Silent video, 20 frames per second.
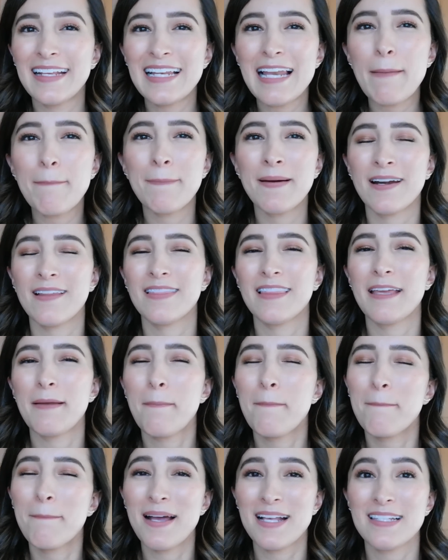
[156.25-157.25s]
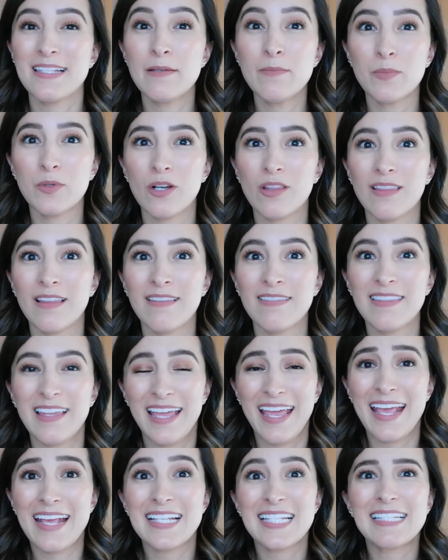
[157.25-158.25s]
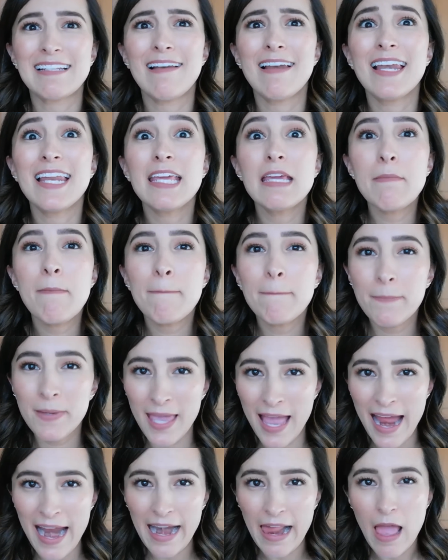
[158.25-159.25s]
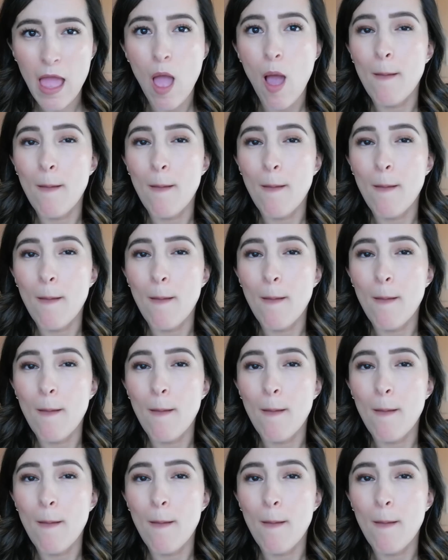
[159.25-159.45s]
la parte más importante es limpiar,